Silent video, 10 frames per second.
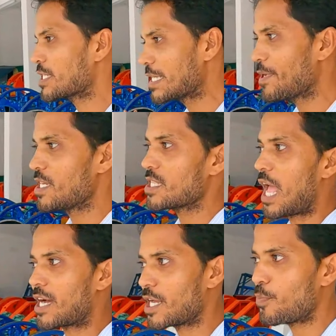লংজিবিটি
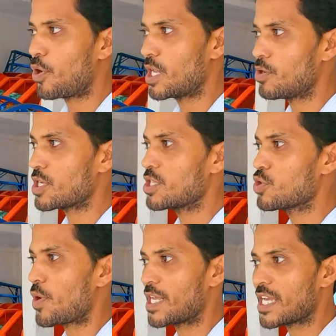থাকার ফলেও
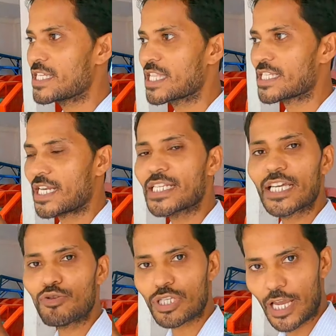কিন্তু অনেকে নিতে চায় না
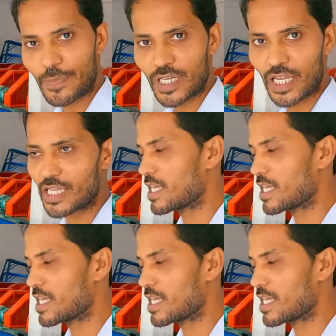যেহেতু সেফটি